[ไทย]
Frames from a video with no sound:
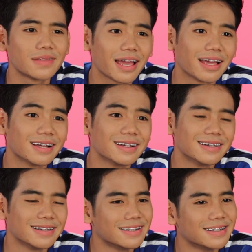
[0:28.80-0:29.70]
ดโกดแบบ
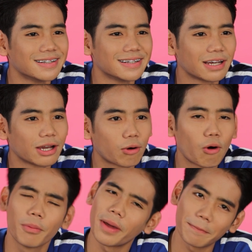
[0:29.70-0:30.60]
แม็กเต็มร้อยก
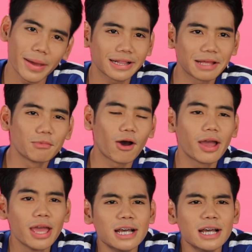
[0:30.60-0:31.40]
ดแบบแม็กเต็มร้อย